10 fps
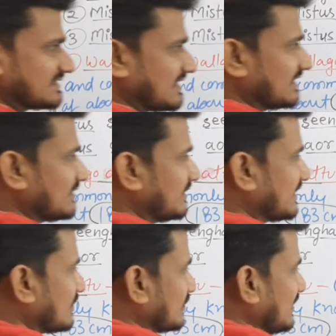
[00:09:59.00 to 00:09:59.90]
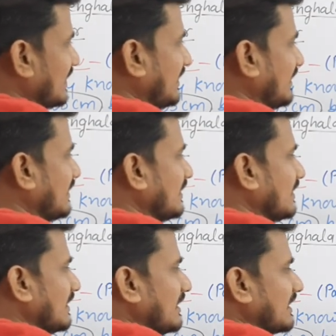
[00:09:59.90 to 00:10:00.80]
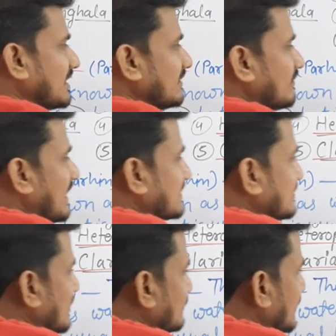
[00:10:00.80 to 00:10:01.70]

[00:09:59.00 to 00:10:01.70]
सेंटीमीटर होती है लेकिन मैक्सिमम